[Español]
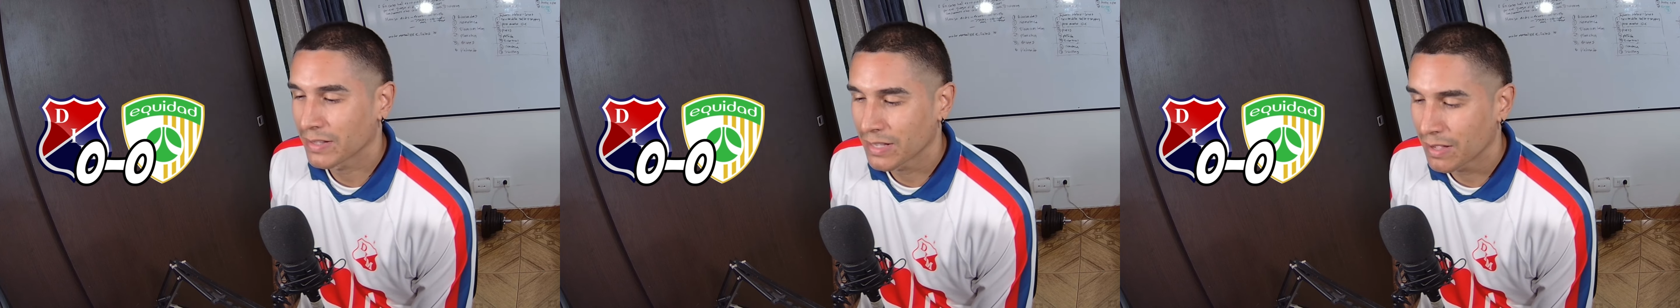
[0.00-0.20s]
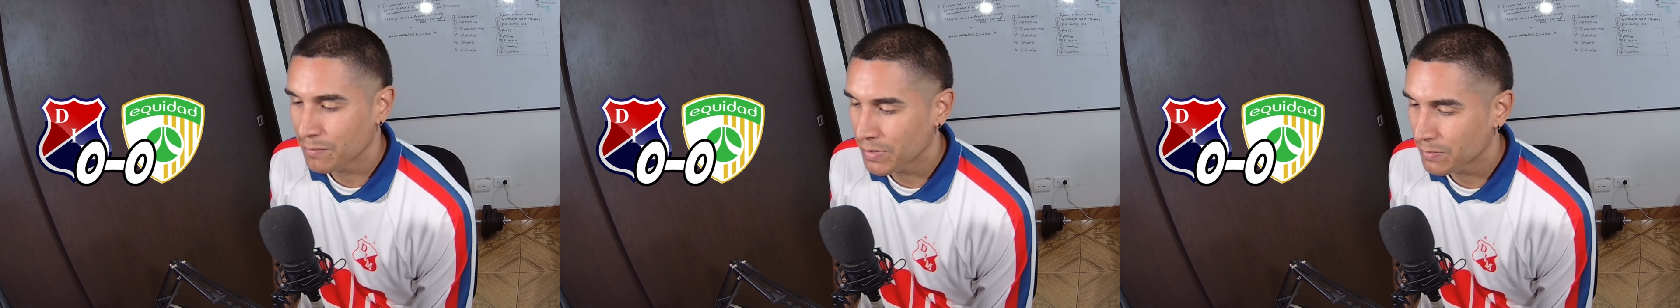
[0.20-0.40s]

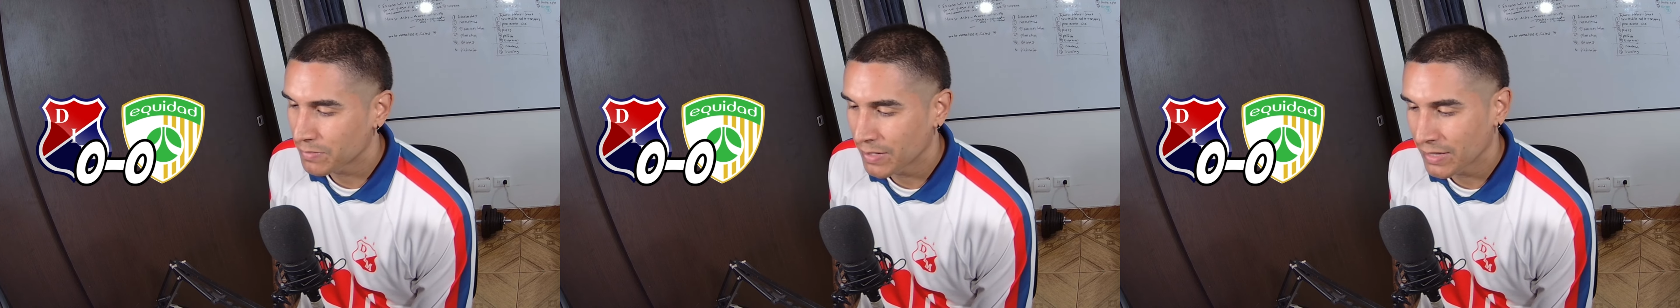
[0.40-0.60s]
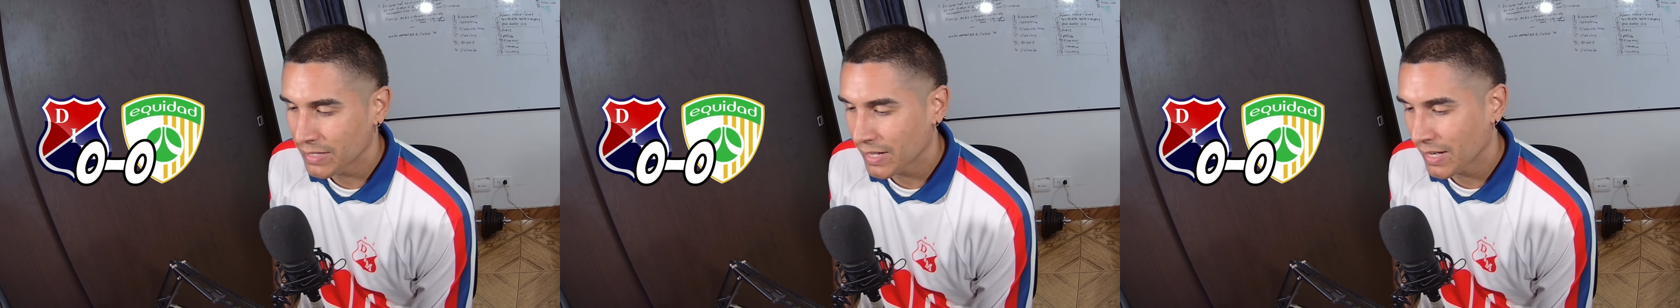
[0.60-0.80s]
verdad, a mí
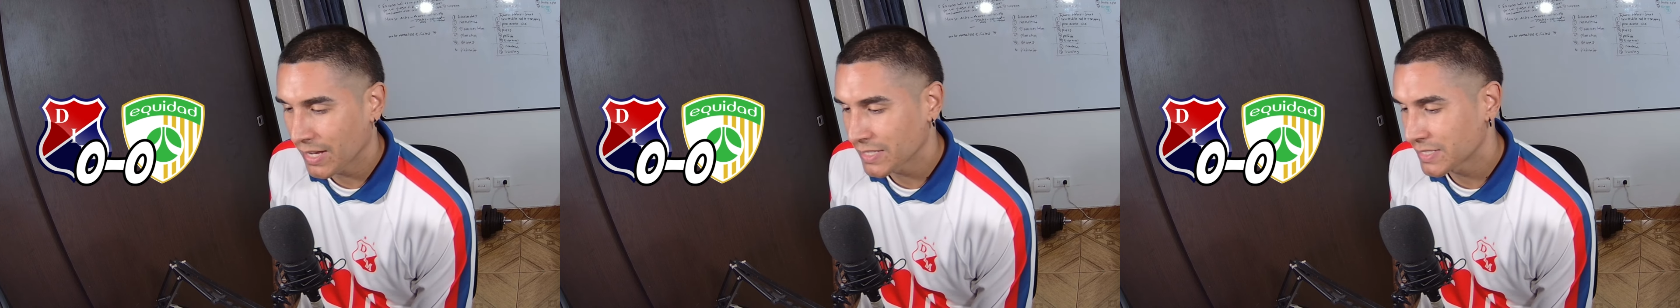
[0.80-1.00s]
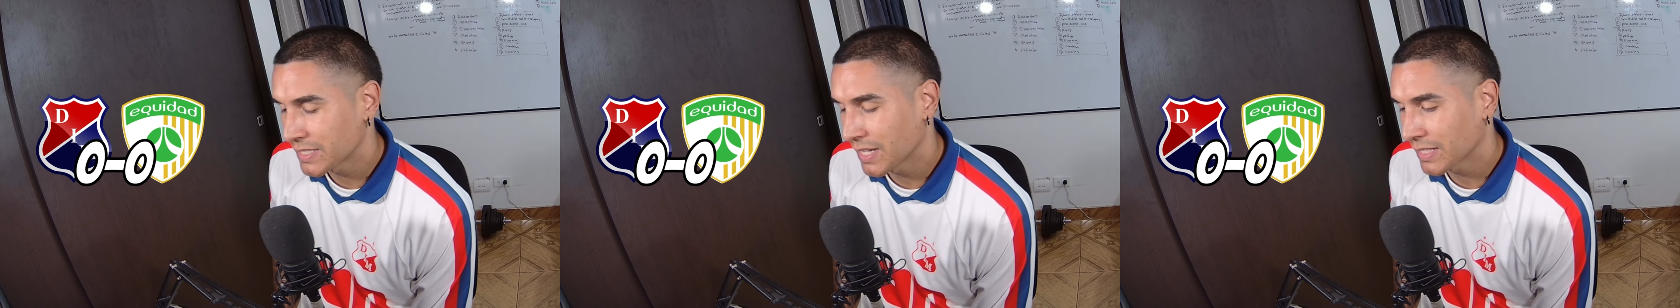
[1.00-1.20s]
Mender
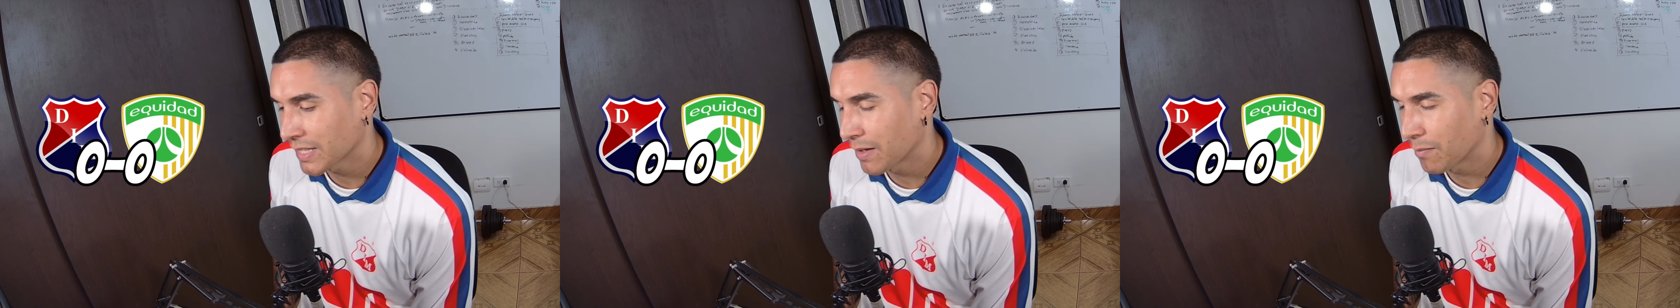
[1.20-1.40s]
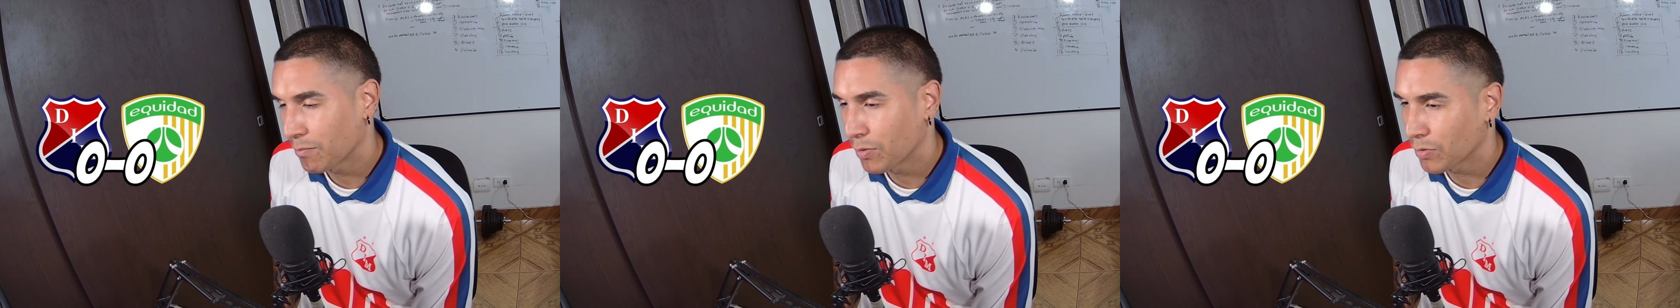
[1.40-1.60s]
García
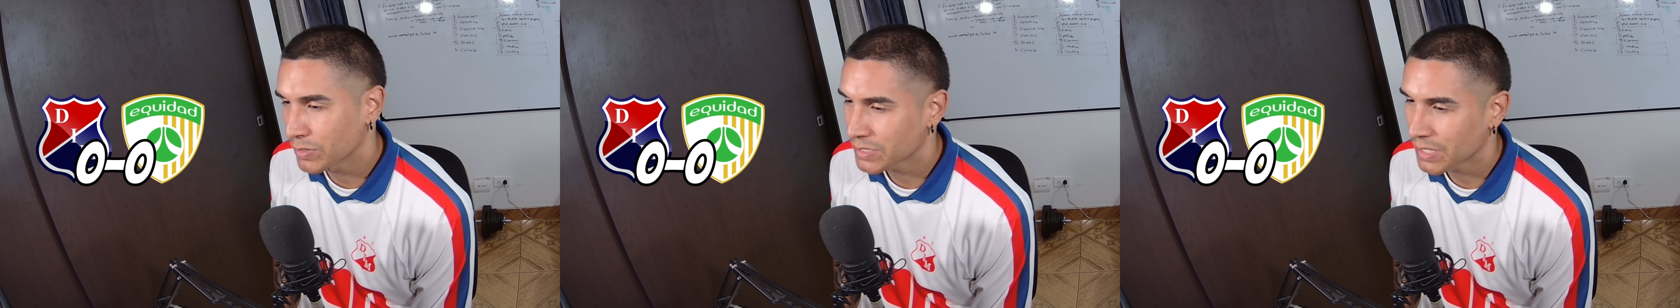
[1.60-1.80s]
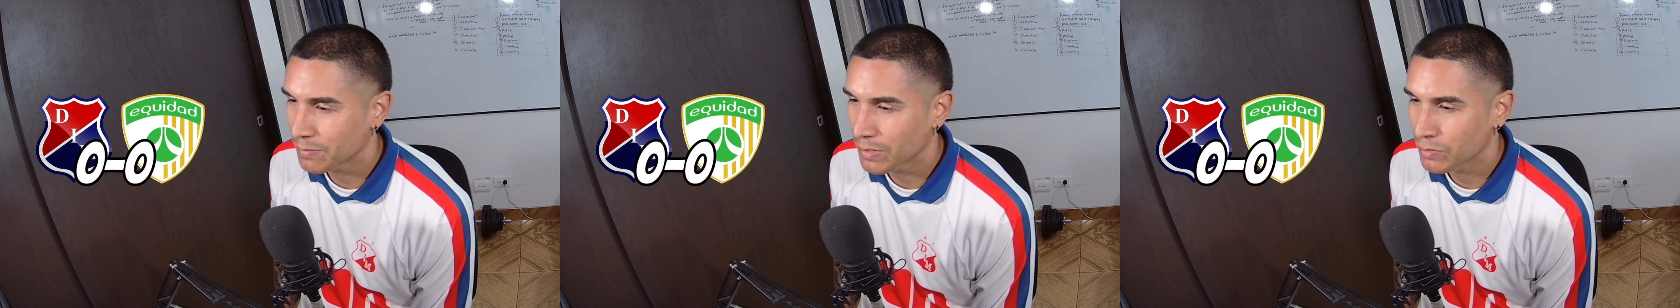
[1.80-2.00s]
tampoco
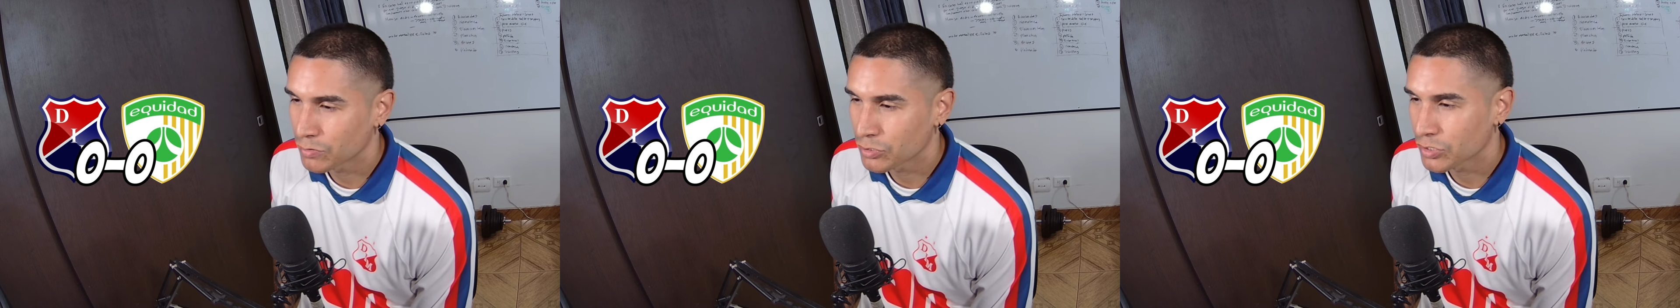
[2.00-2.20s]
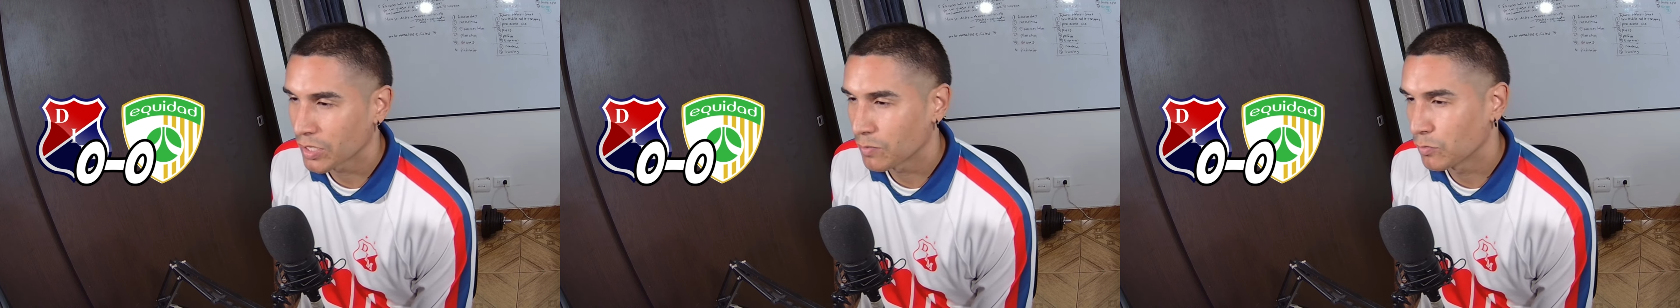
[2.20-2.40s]
es que me
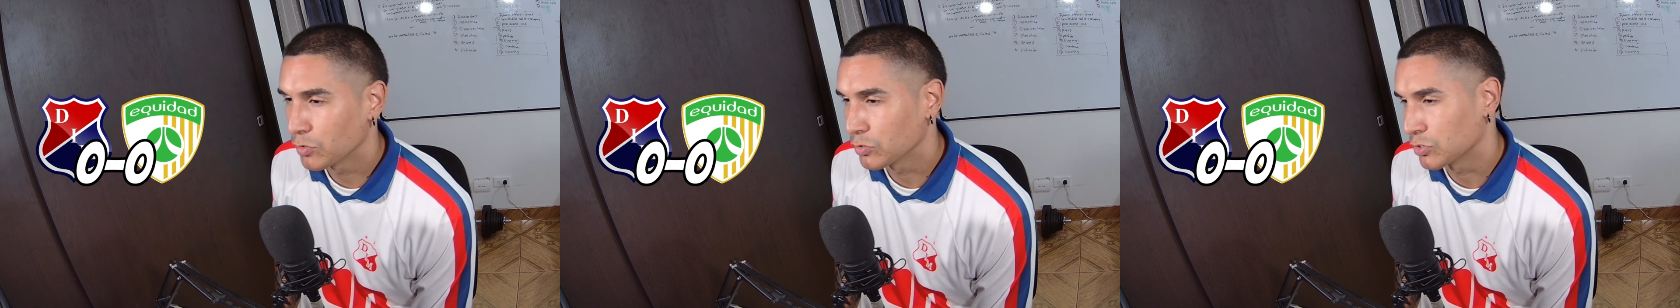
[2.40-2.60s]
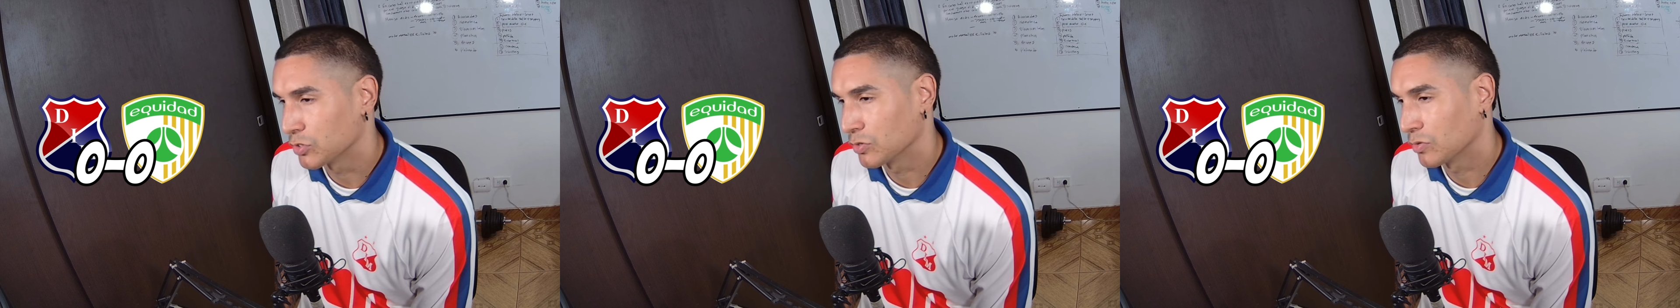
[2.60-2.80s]
guste
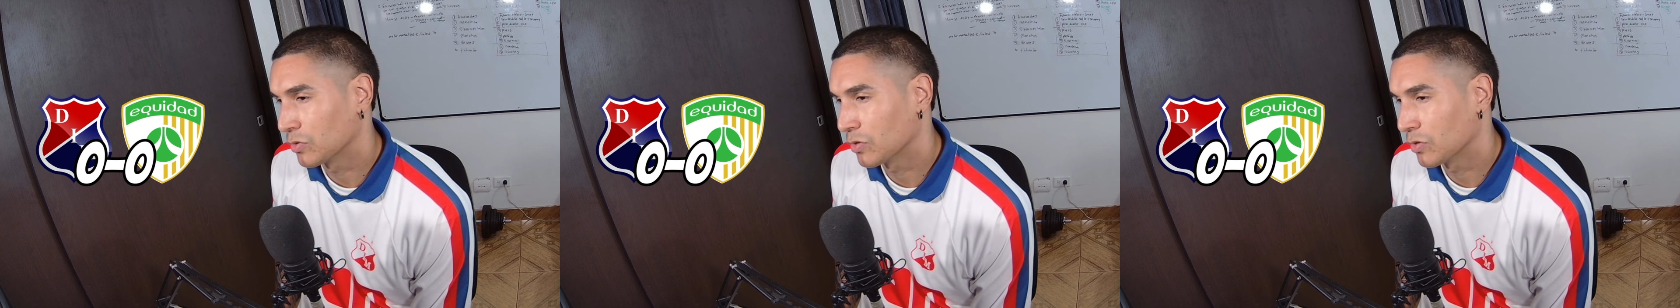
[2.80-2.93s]
mucho.